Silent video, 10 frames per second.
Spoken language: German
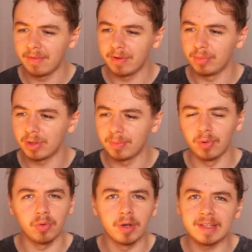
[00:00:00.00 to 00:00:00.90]
Wenn du mich
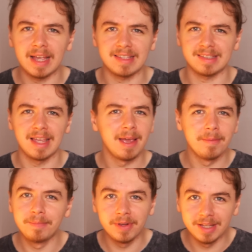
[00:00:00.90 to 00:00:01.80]
berührt hast,
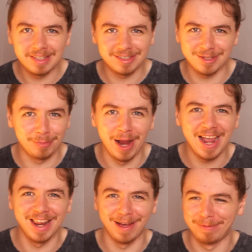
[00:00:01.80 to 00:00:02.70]
bin ich
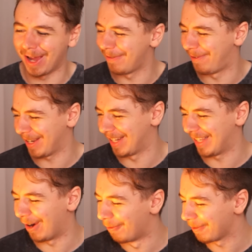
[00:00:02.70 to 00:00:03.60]
straight up einfach
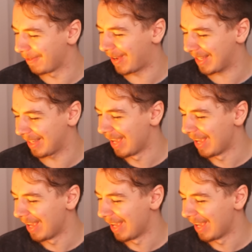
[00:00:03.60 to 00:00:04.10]
nicht aufgewacht.